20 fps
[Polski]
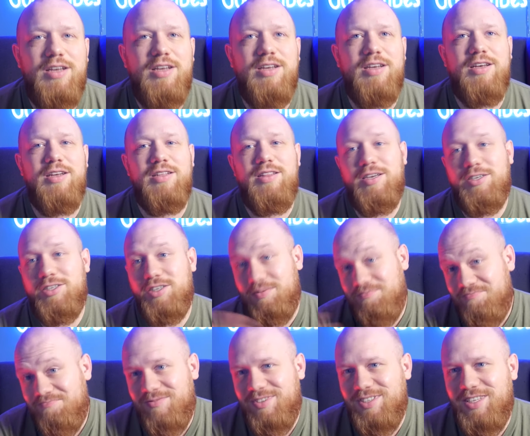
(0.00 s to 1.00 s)
E, także
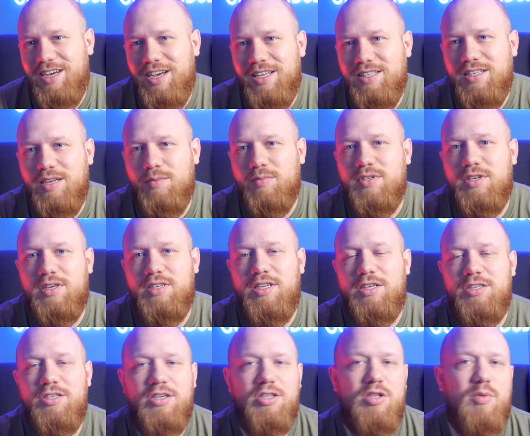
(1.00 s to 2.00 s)
zachęcam
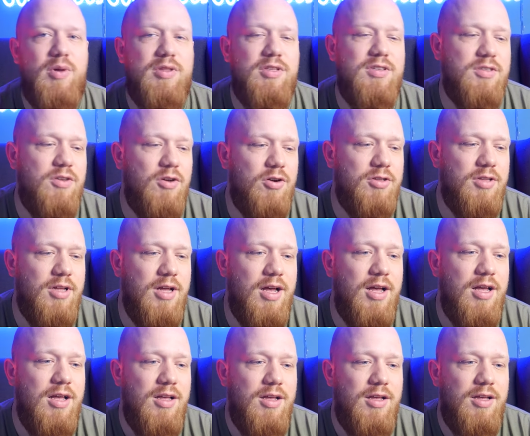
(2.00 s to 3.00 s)
serdecznie, kto ma
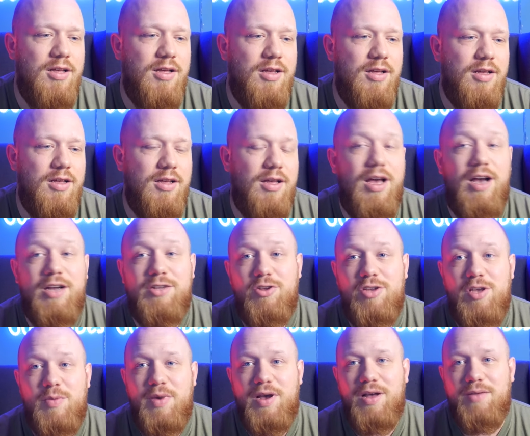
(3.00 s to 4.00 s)
Discorda, e, a kto
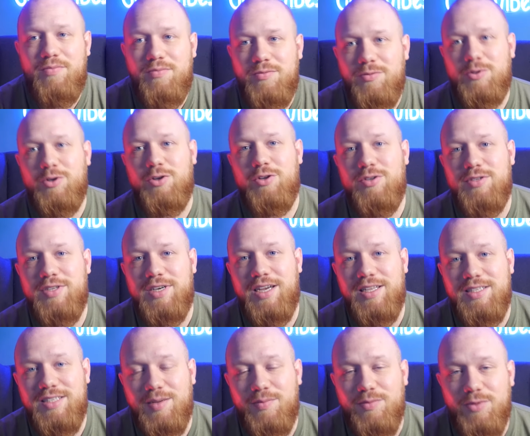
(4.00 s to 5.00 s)
nie ma, to
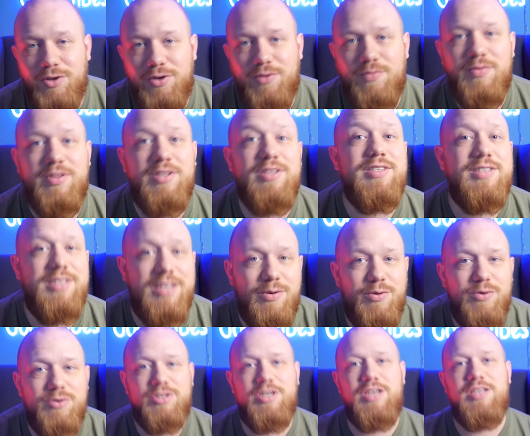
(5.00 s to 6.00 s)
zachęcam do
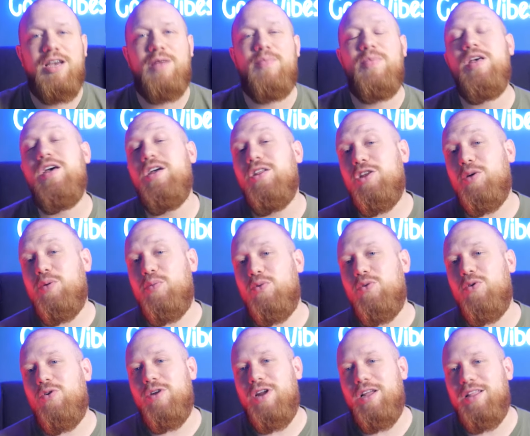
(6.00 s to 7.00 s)
założenia. To
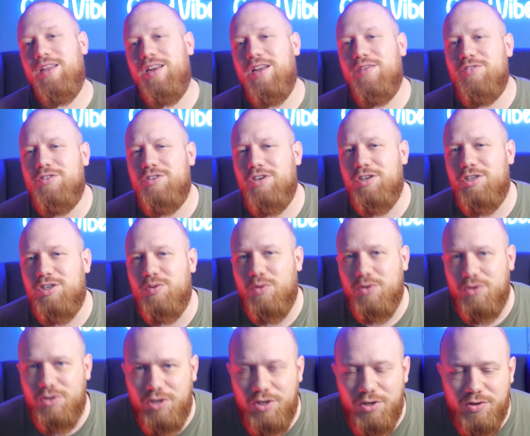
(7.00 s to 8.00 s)
było na tyle w dzisiejszym
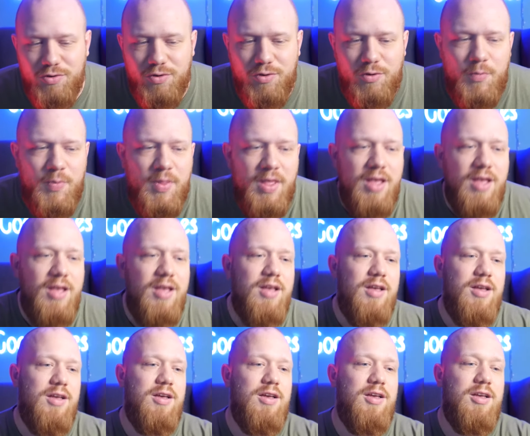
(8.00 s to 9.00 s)
odcinku.
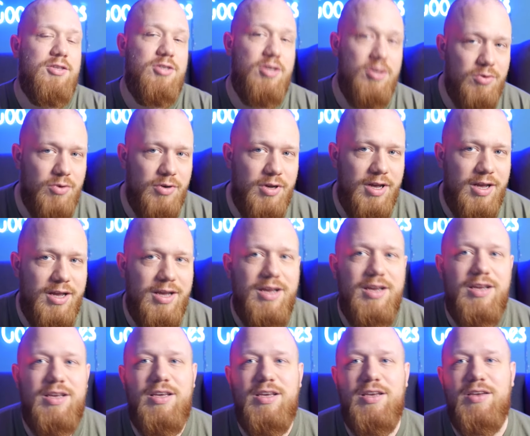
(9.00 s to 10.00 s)
E, dziękuję
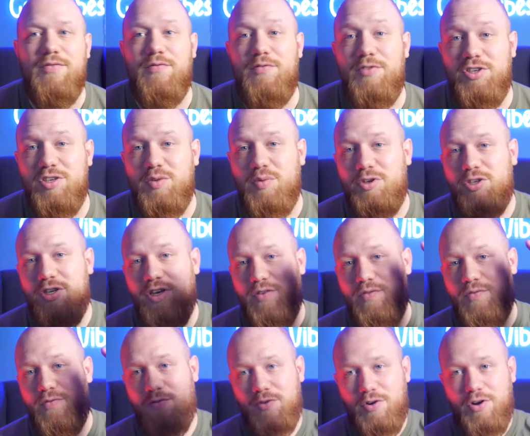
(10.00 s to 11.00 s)
i widzimy
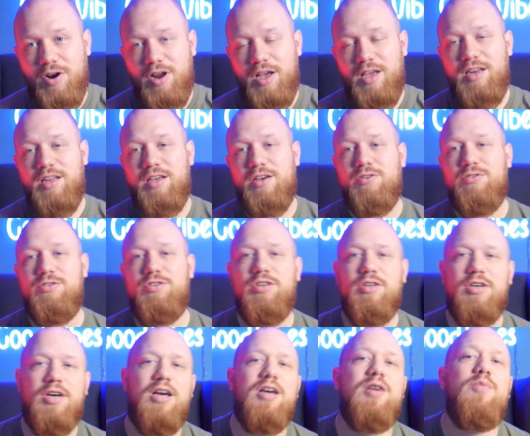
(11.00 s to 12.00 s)
się w kolejnych
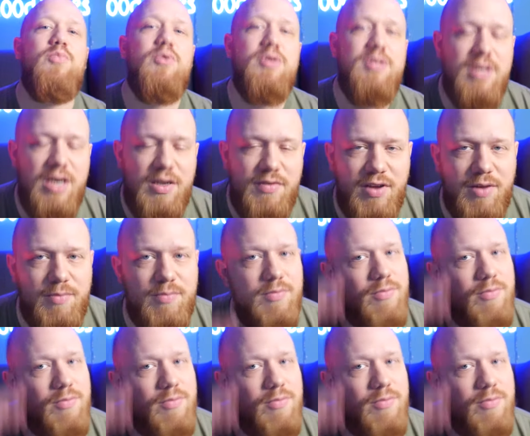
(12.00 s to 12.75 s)
odcinkach. Pozdrawiam,